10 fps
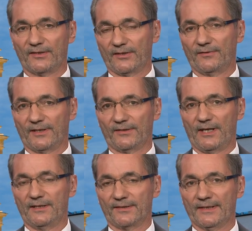dass wir das
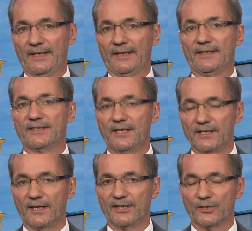alles nicht
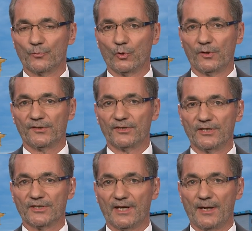hinreichend
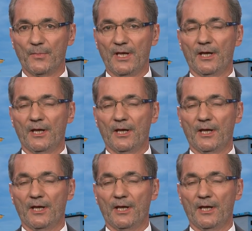berücksichtigt haben.